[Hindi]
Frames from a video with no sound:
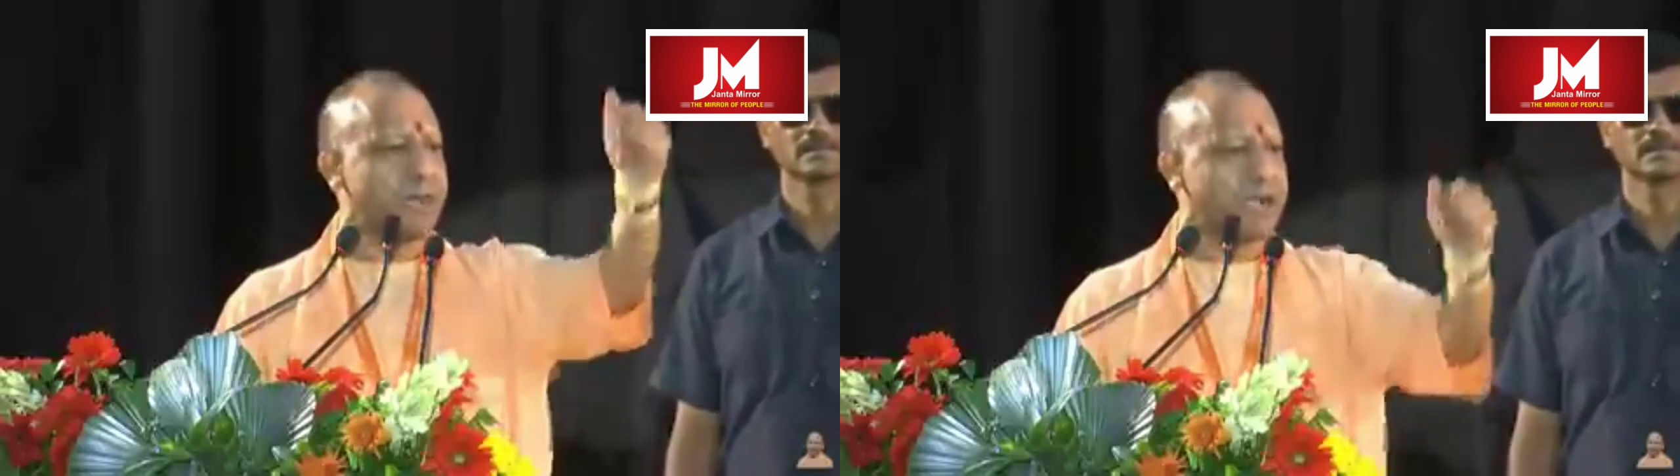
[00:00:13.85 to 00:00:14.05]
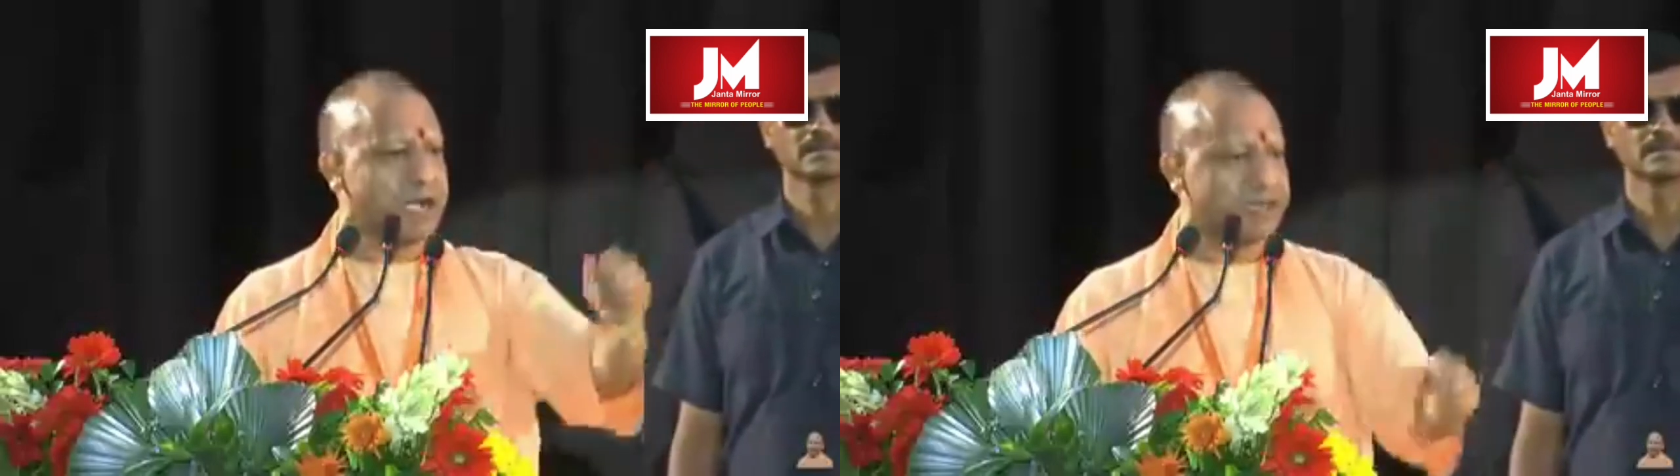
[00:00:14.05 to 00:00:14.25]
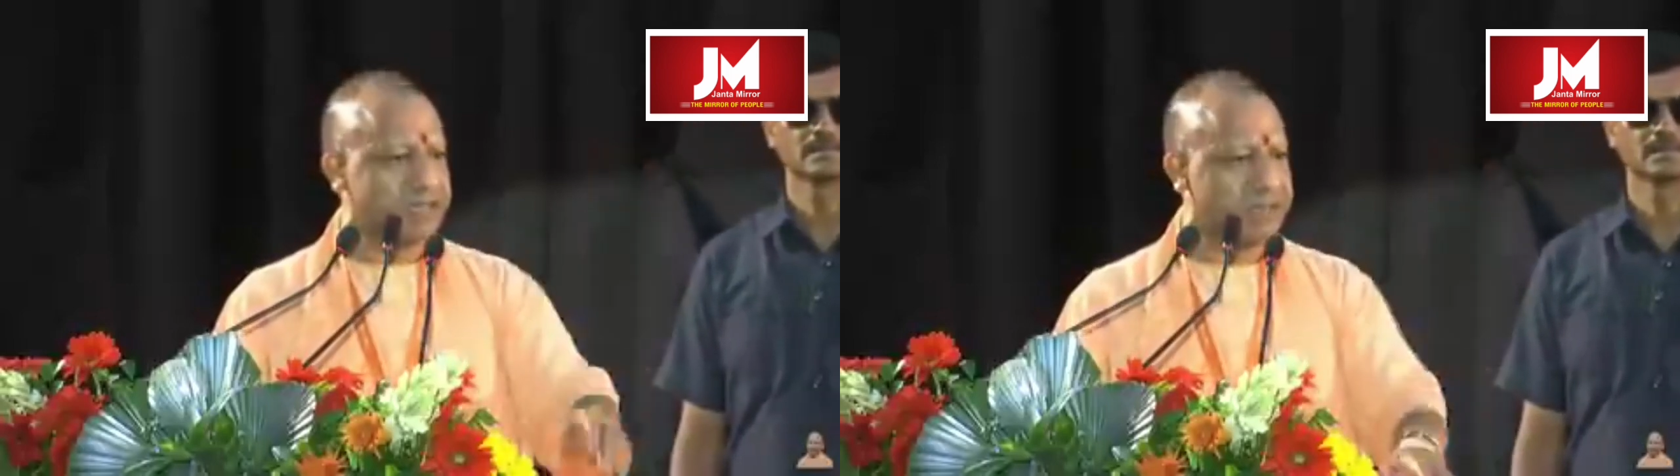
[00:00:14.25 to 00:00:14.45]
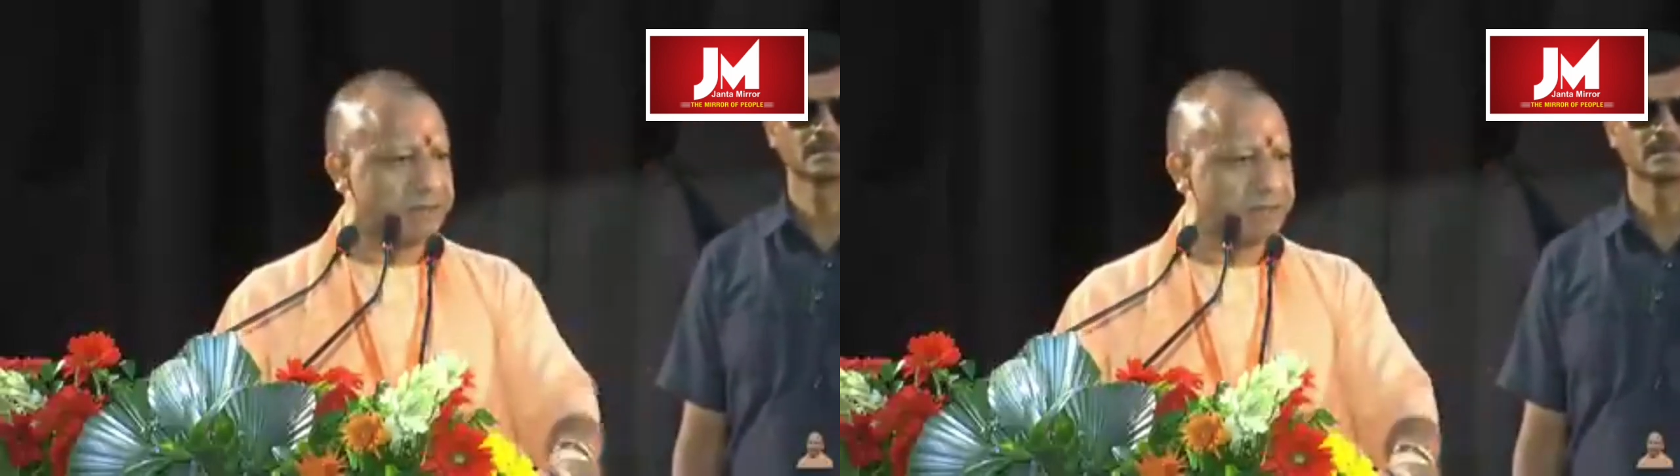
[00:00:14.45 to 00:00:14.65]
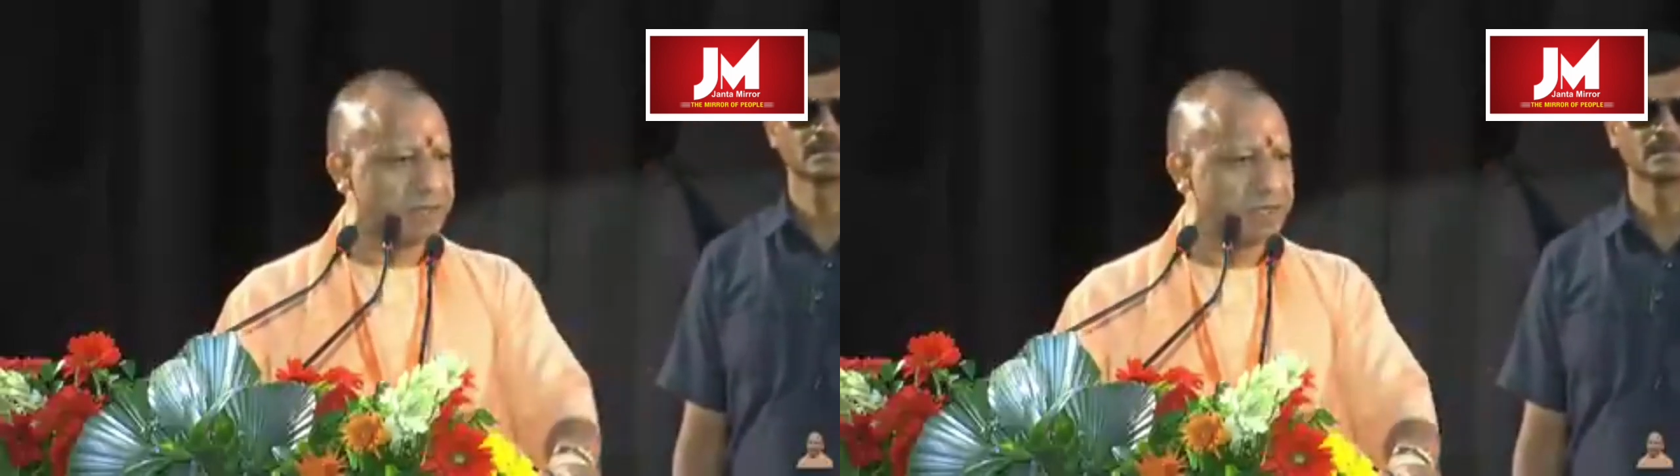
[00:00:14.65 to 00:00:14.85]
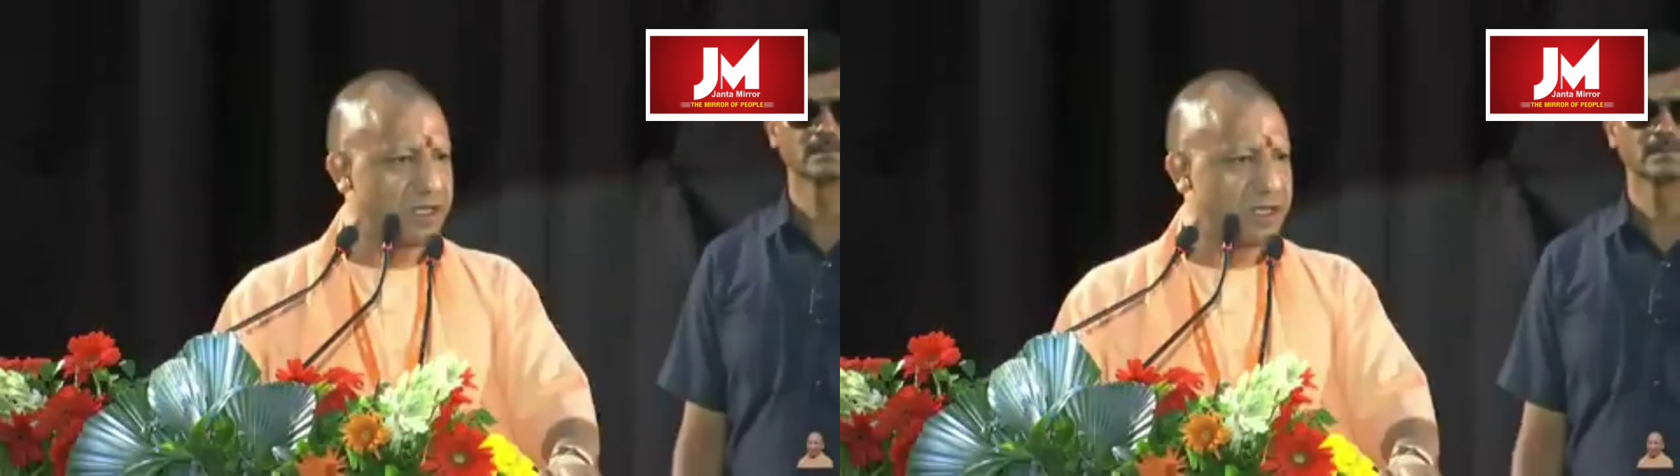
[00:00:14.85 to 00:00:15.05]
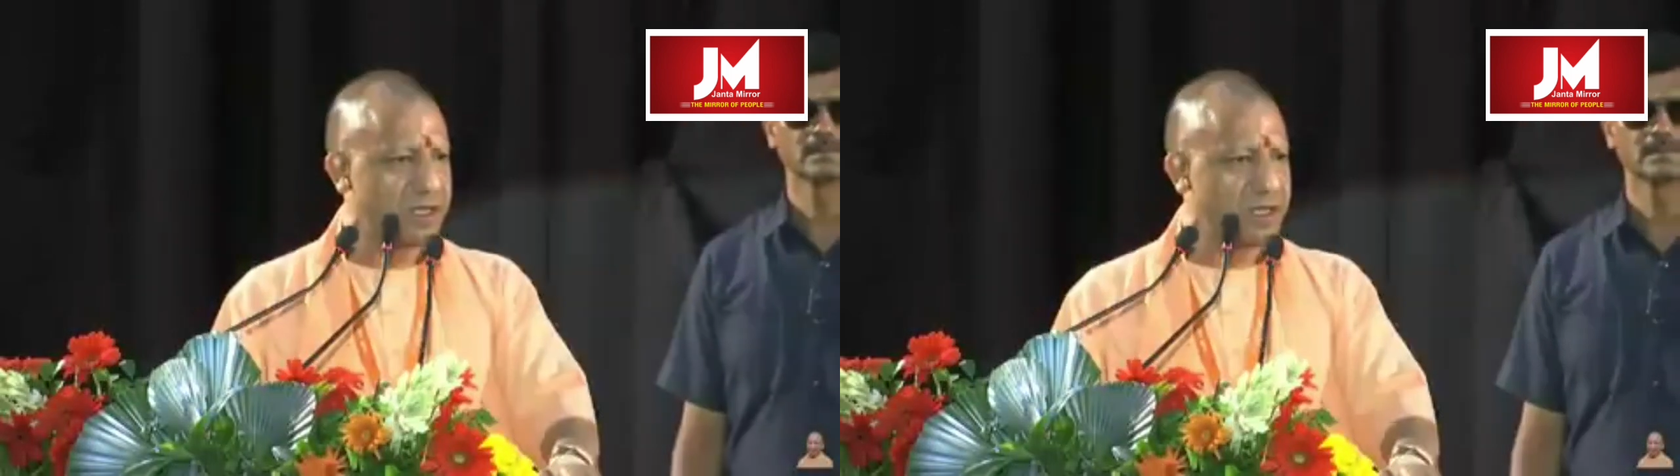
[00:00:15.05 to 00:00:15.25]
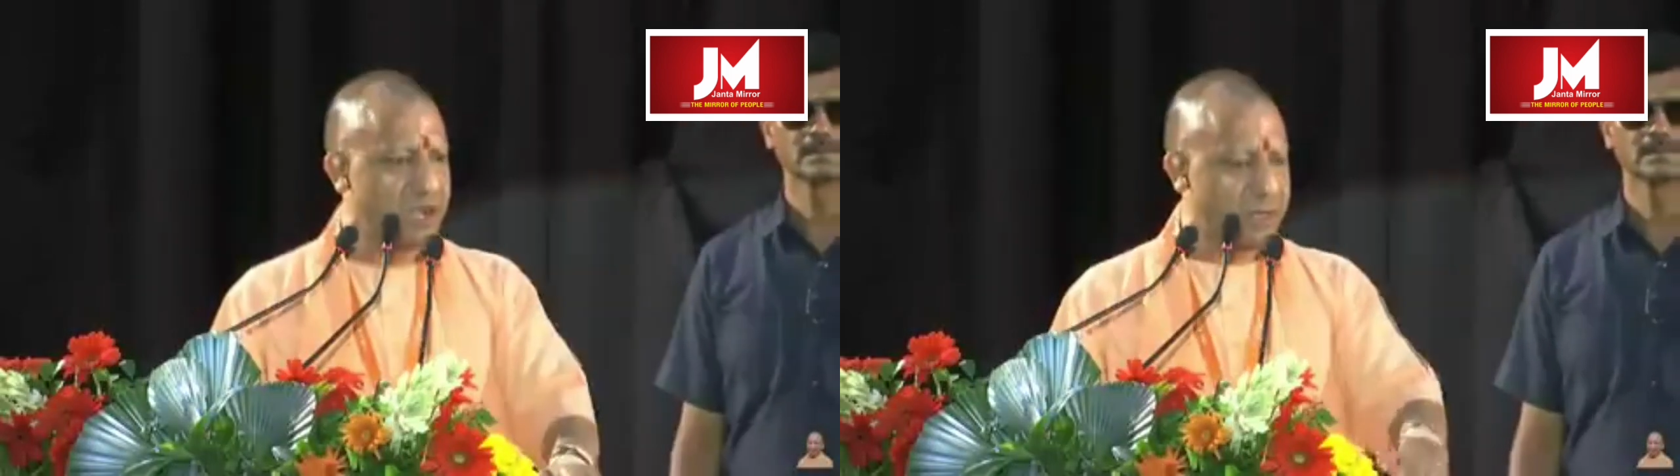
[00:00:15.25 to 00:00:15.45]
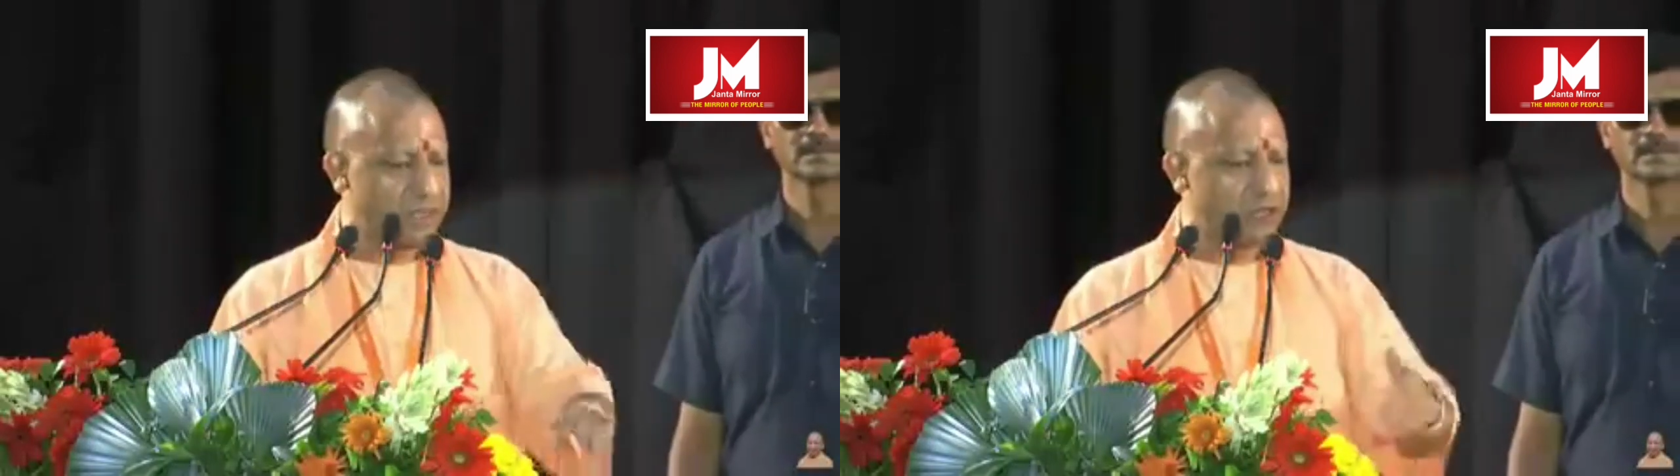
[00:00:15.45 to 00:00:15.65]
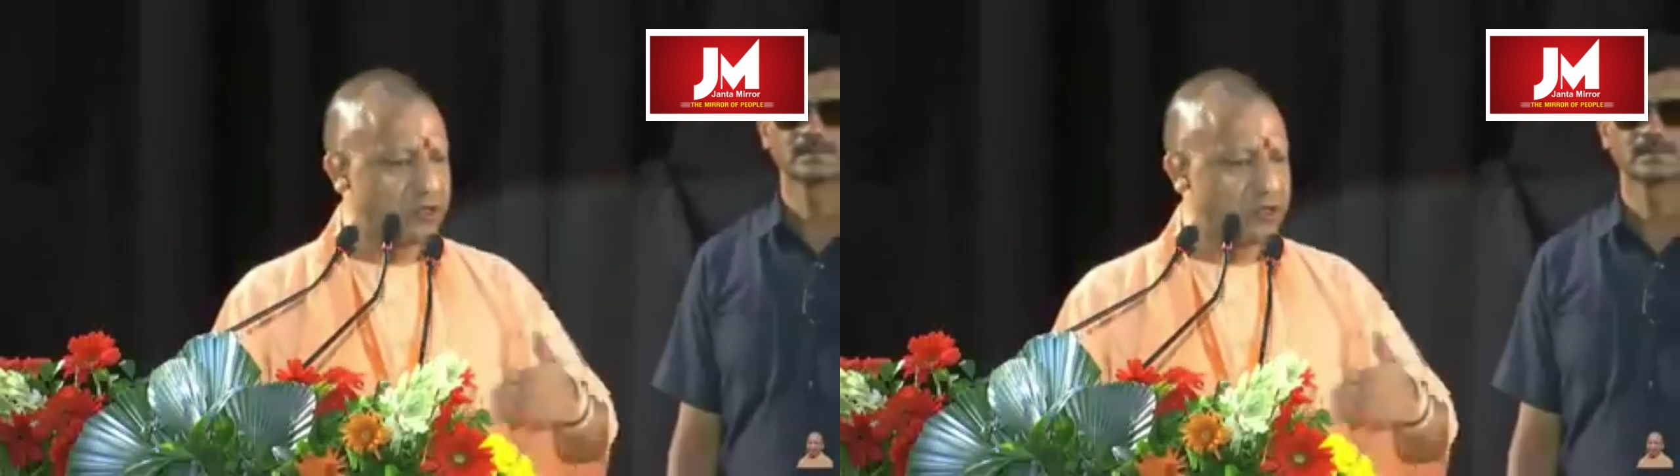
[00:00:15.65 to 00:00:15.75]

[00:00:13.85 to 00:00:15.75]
अंबेडकर सभागार में हुई